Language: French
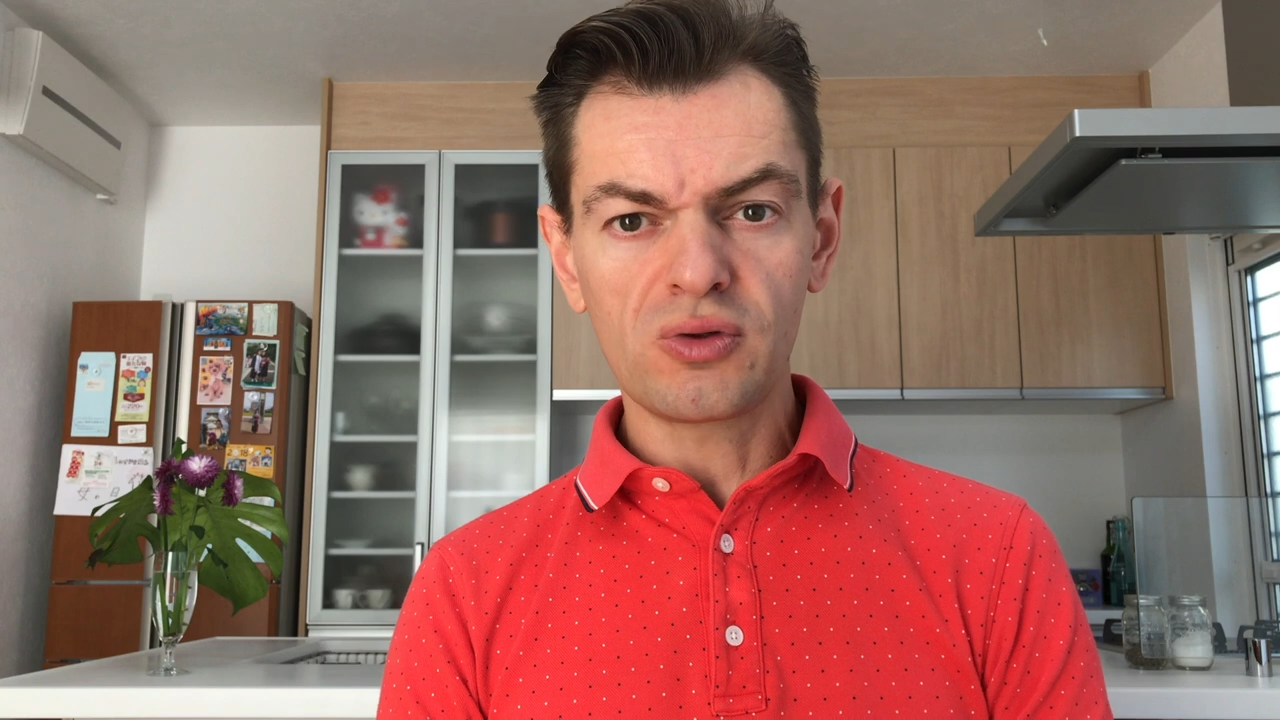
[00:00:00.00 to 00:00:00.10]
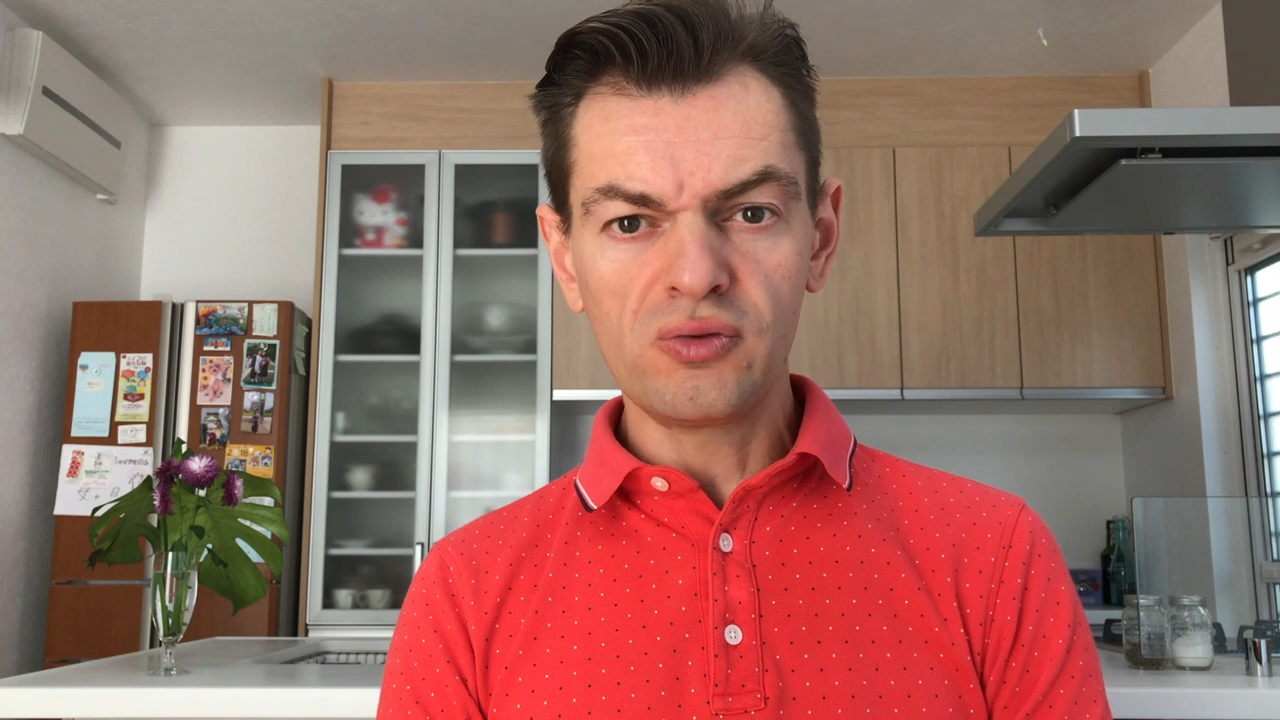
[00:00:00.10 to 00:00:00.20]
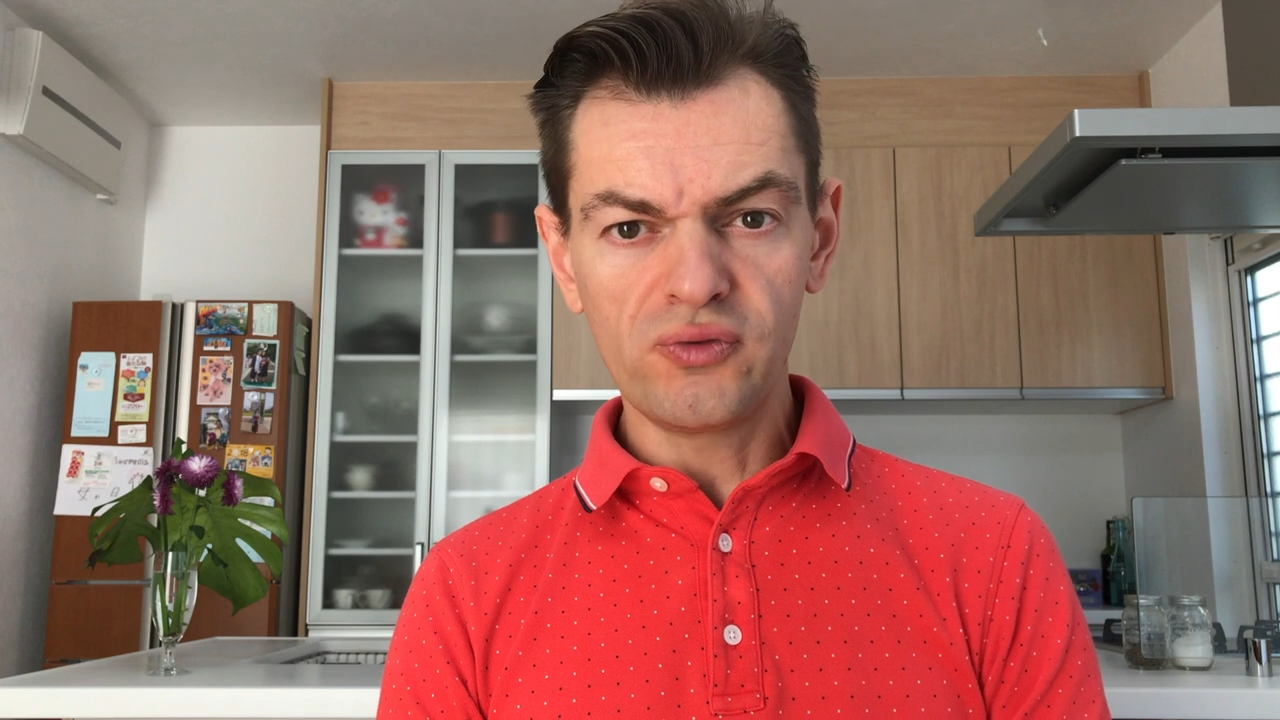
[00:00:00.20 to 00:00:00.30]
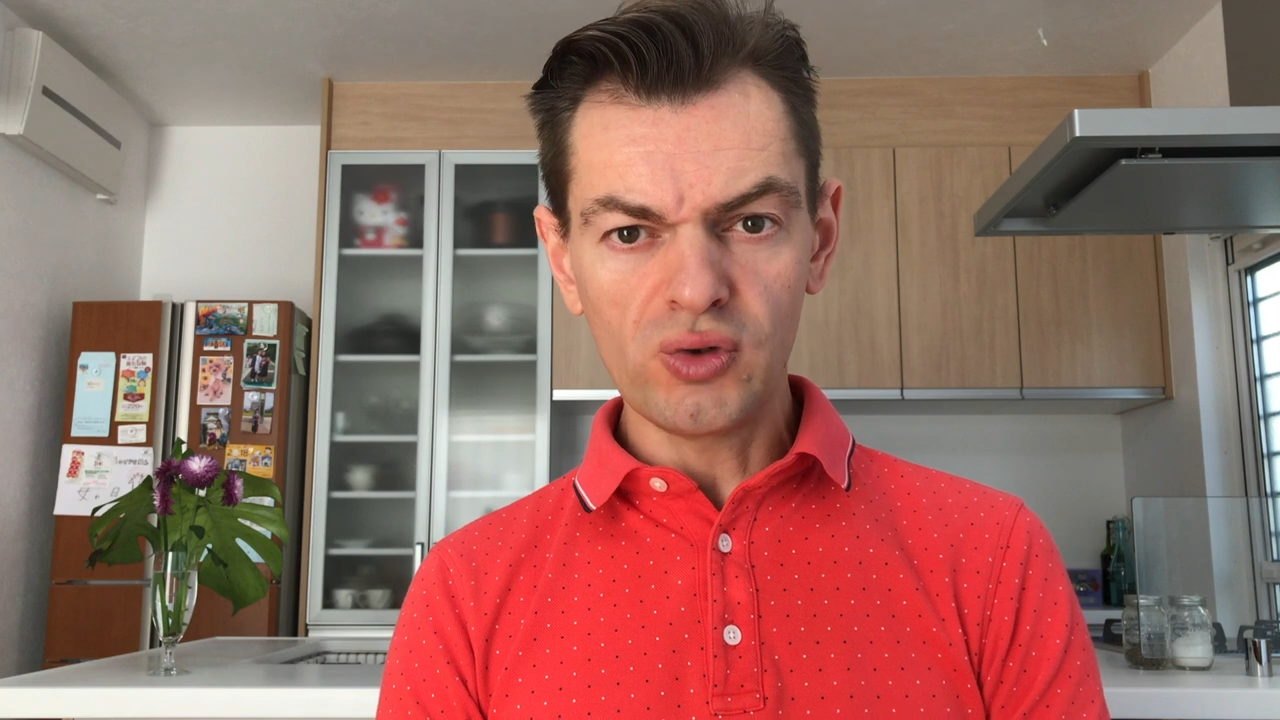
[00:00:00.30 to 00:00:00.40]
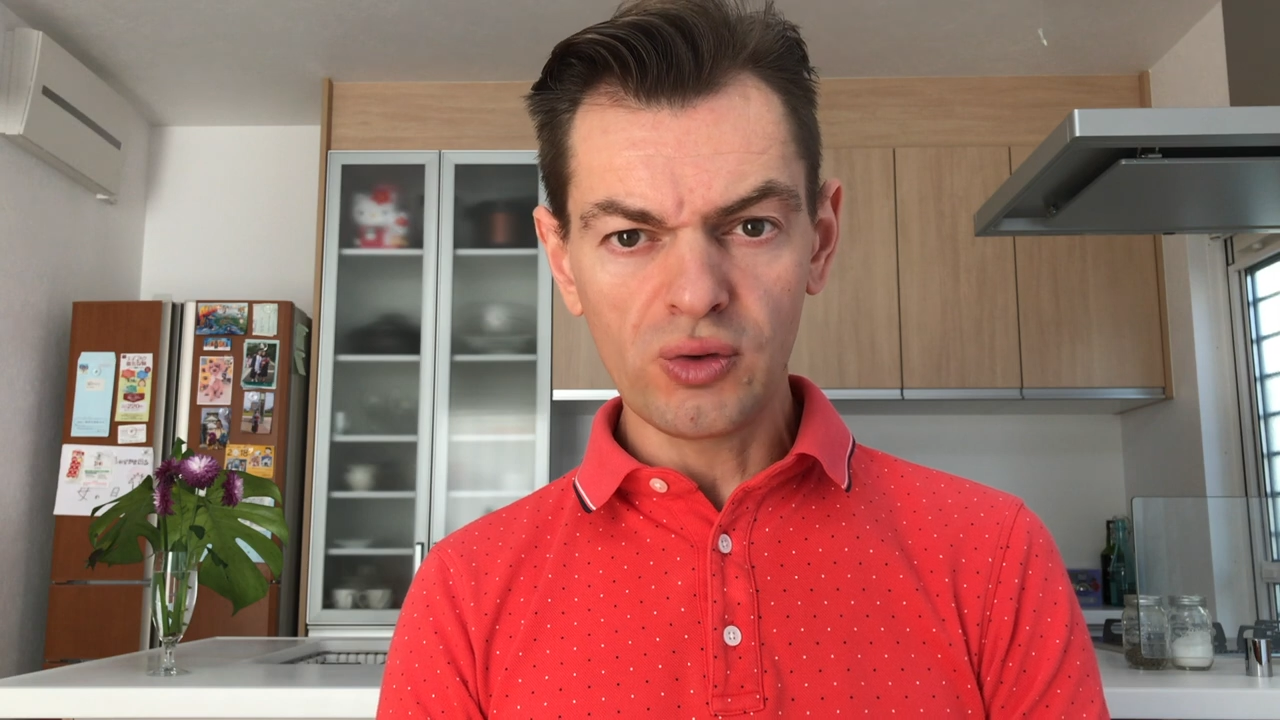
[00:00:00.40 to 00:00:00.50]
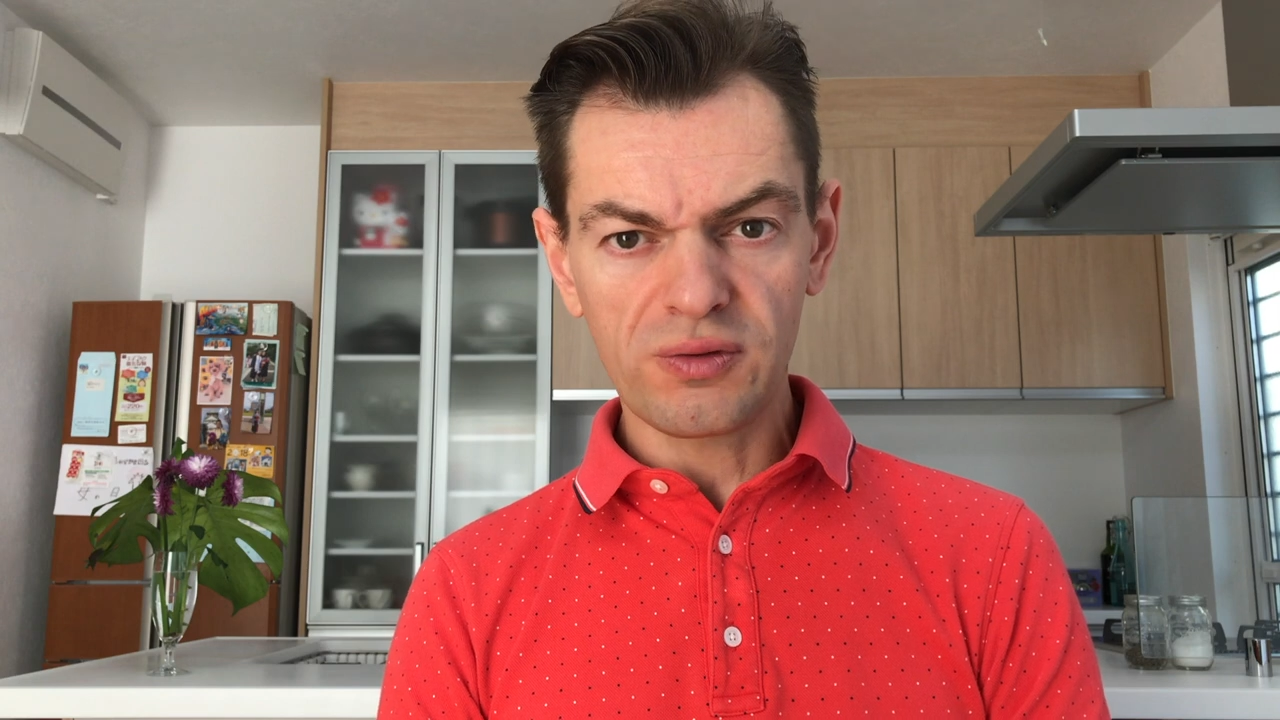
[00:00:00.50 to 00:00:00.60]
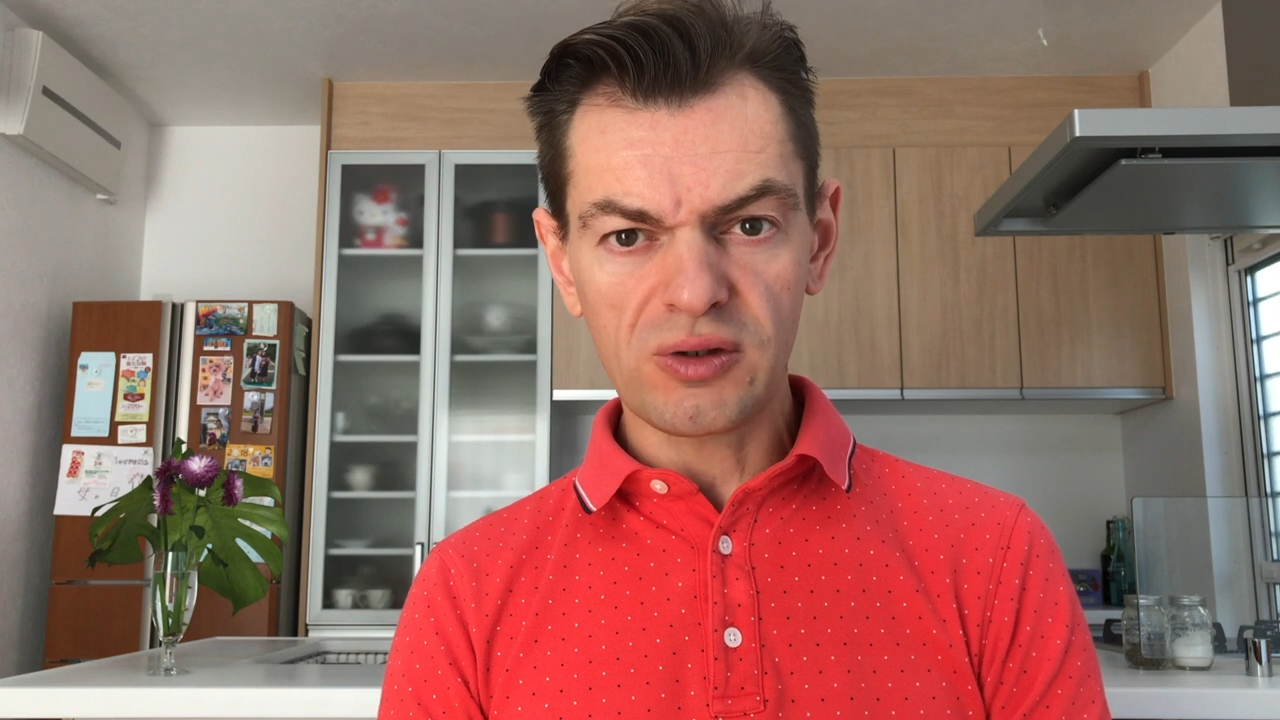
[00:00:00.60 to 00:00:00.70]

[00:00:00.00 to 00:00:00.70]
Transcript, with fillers: nous voulons,